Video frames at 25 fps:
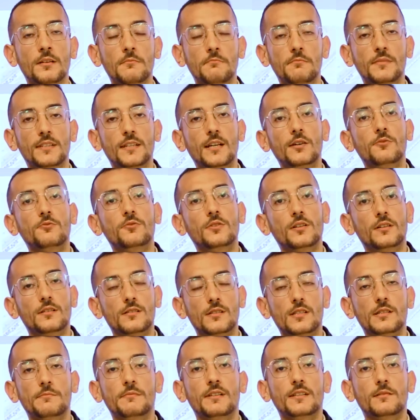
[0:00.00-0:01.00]
من أول
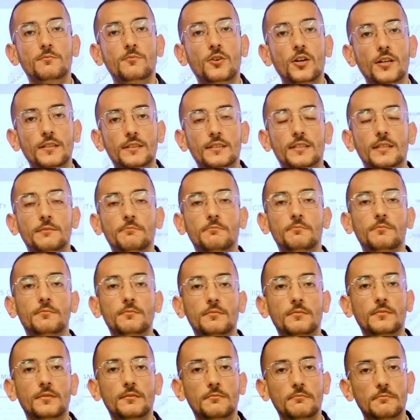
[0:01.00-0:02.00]
أنظمة مقدم
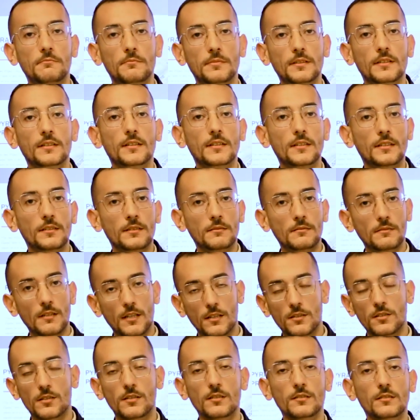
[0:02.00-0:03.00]

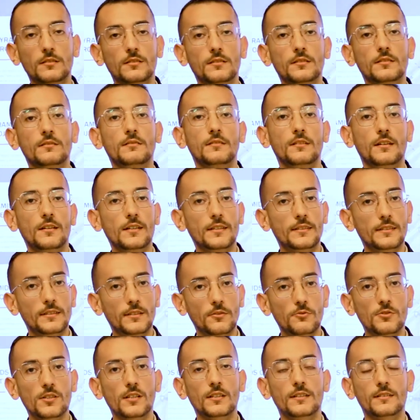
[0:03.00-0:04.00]
بأقساط لغاية
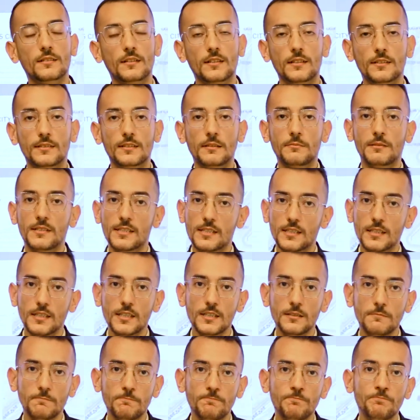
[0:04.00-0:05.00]
توصل لغاية 8
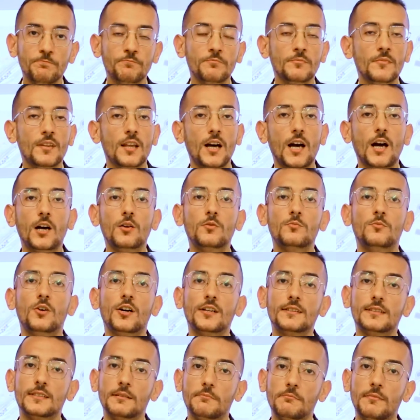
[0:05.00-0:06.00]
سنين أو
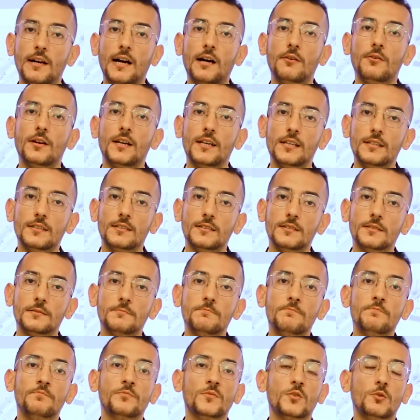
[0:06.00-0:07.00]
مقدم بعوائد
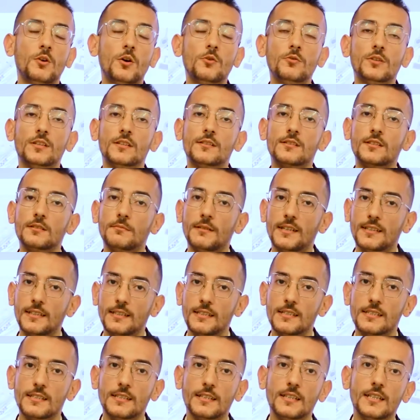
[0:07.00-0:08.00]
وأول قسط بعد
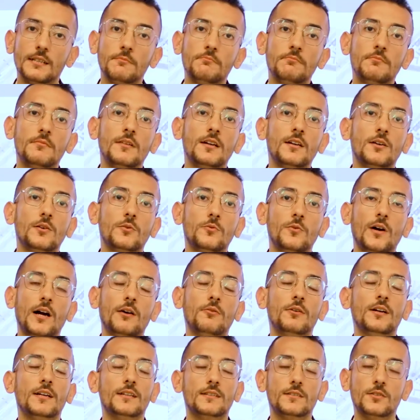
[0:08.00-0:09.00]
الاستلام
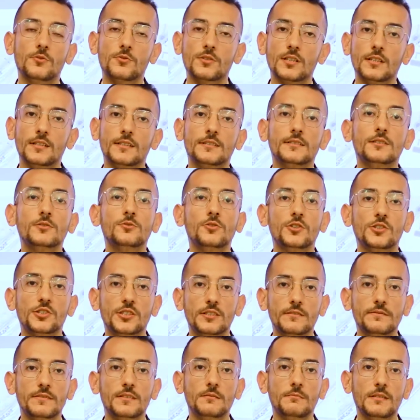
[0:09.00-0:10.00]
وعوائد توصل ل 22%
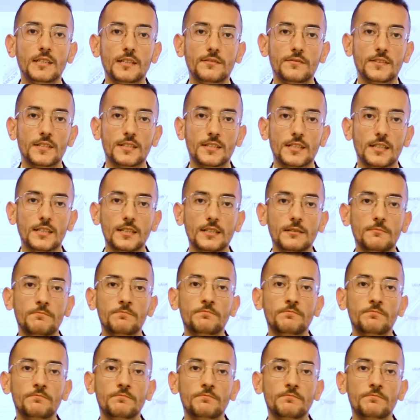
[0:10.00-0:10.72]
في السنة